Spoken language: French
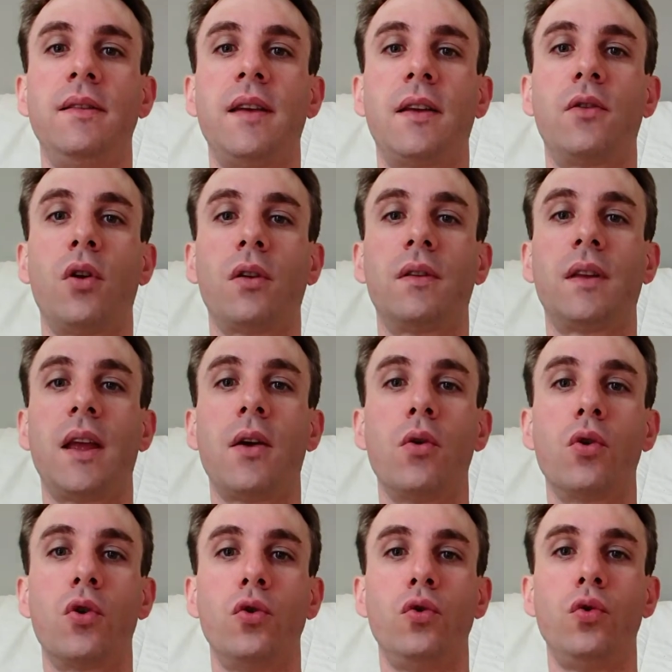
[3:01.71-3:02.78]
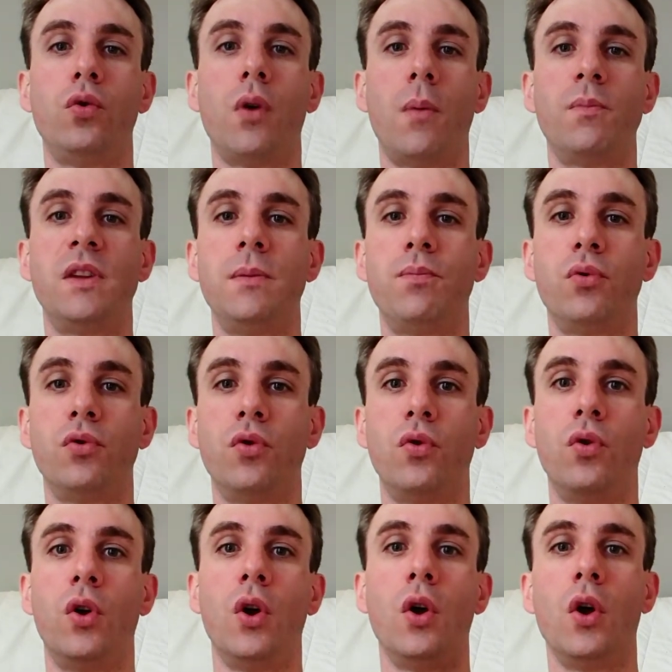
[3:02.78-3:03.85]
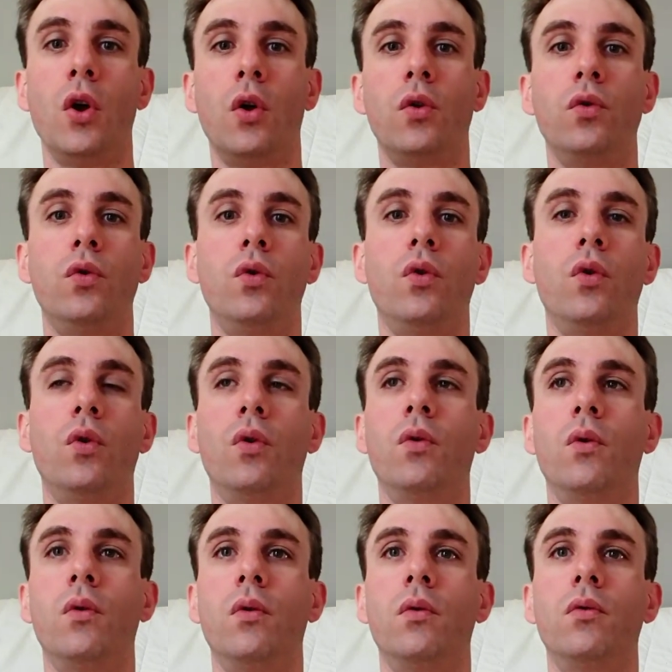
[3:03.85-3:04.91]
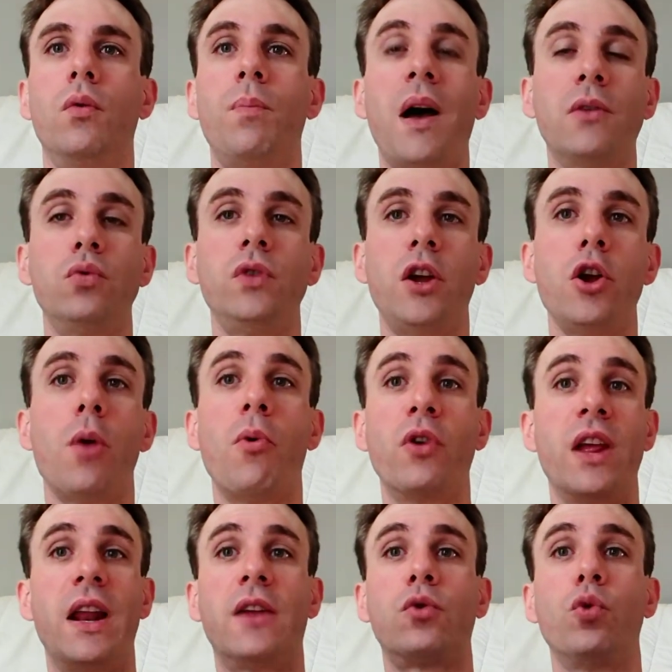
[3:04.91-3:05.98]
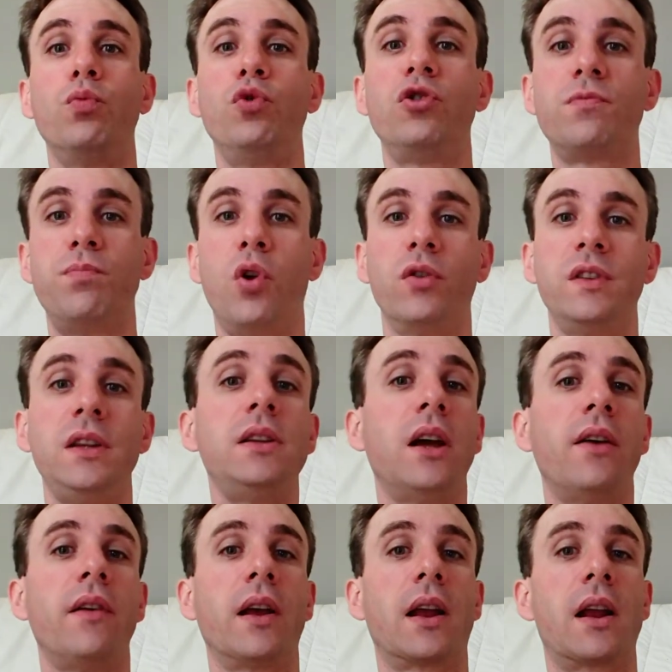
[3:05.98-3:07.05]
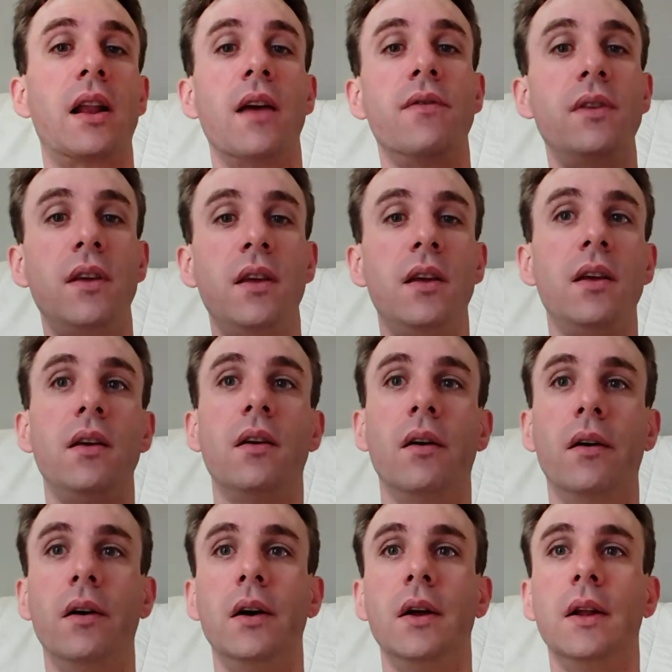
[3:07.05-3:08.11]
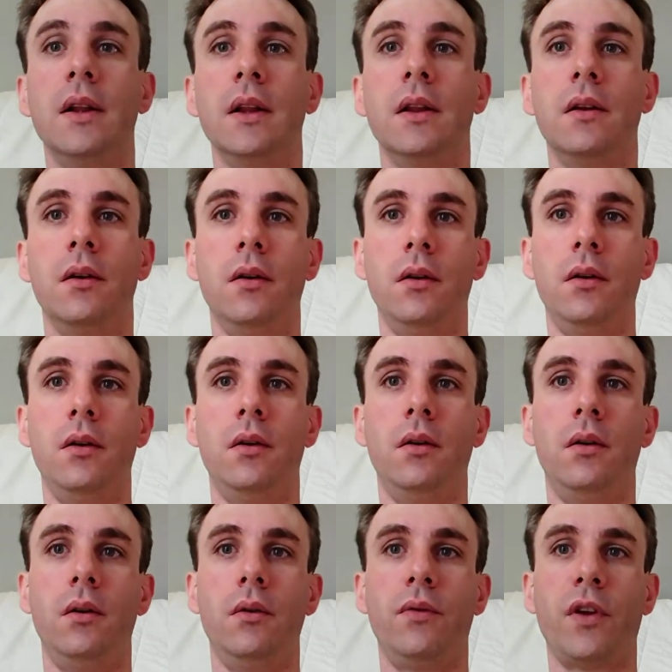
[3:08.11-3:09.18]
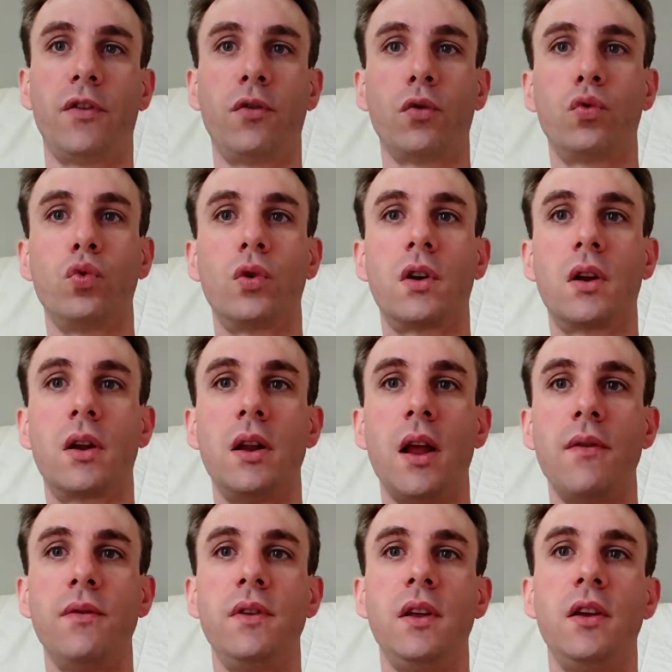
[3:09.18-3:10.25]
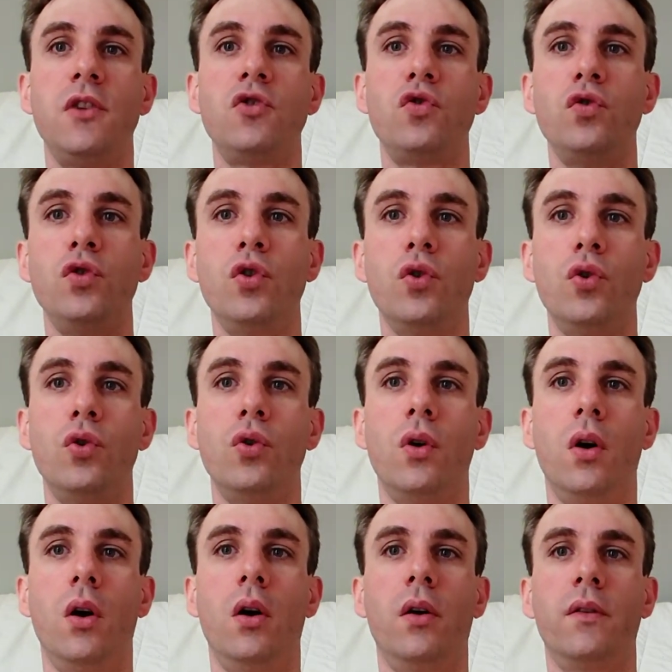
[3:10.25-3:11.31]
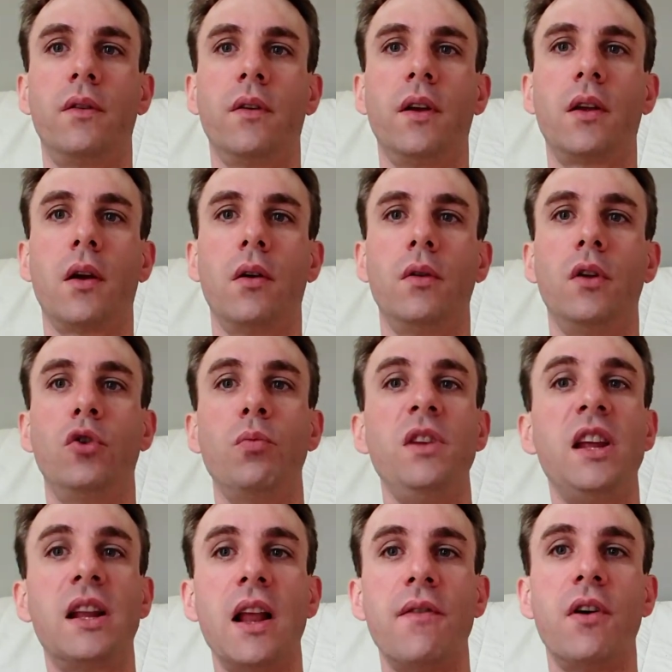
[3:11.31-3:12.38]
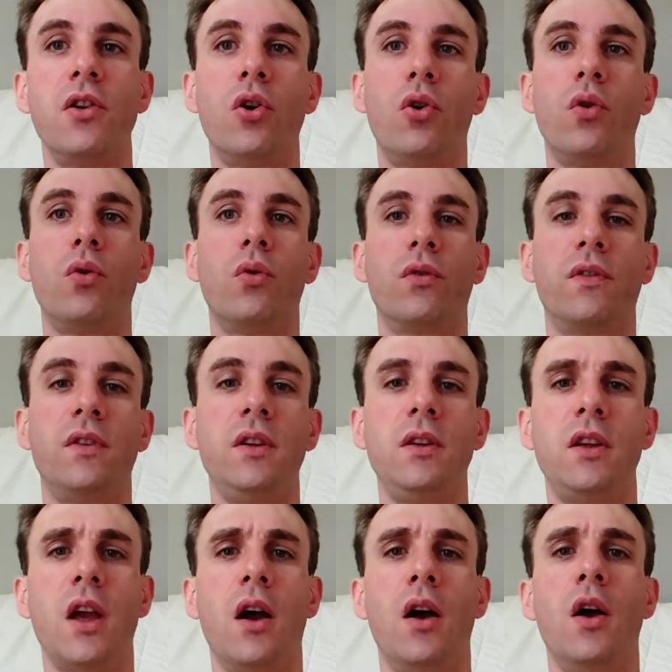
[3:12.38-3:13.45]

acteurs très reconnus, un petit peu de, de, partout d'ailleurs. Bon, il y a la troupe du Splendide hein, avec Clavier, euh, euh, enfin surtout Clavier, Junio, euh, c'est vrai que Dominique Lavanant aussi. Il y, a,